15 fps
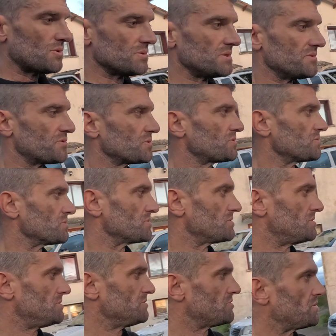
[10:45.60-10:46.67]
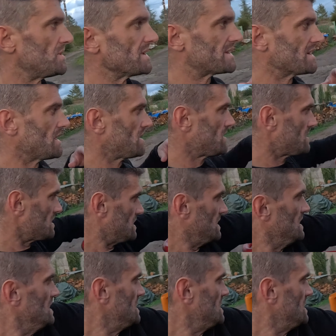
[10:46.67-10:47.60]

au niveau de, l'écart